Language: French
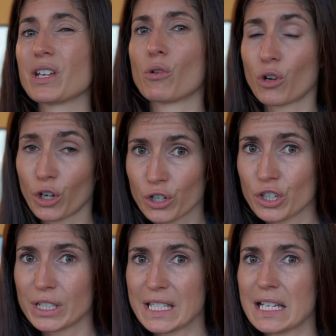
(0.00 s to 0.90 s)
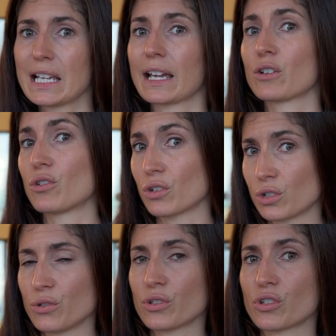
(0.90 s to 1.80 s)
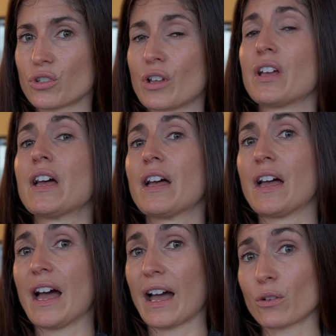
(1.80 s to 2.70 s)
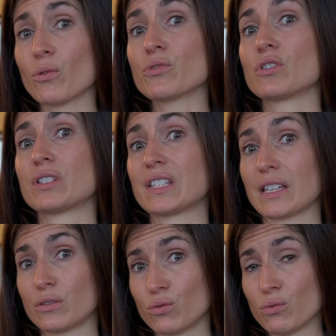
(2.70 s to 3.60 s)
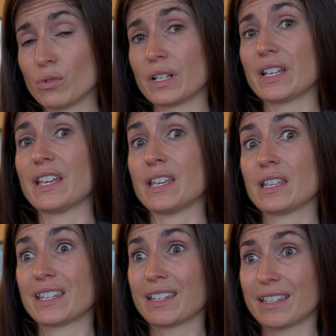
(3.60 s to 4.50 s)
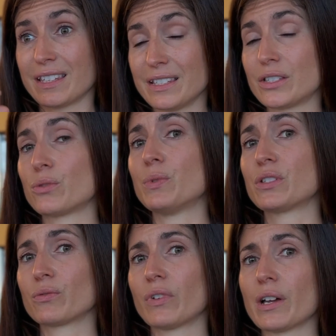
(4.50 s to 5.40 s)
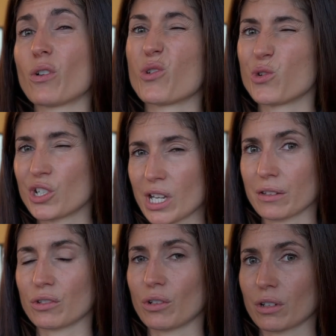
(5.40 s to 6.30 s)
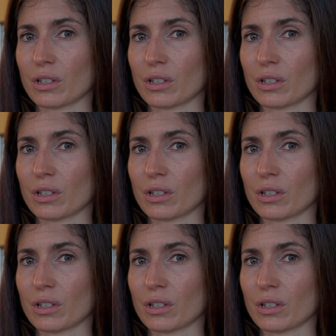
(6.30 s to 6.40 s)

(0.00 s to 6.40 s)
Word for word: et on reconnaît la coqueluche à cause de sa toux et qui suit souvent un chant de